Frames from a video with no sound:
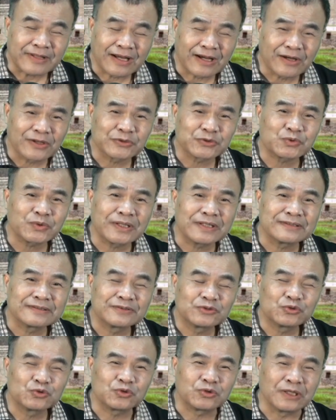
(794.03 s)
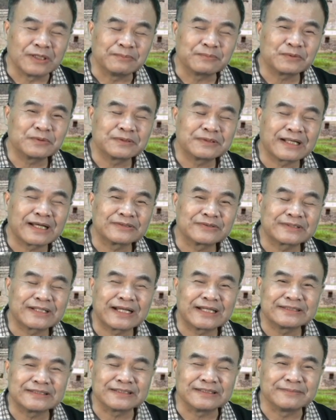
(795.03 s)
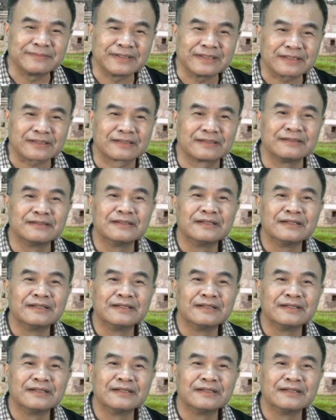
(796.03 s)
还有算全部纳入太学里面。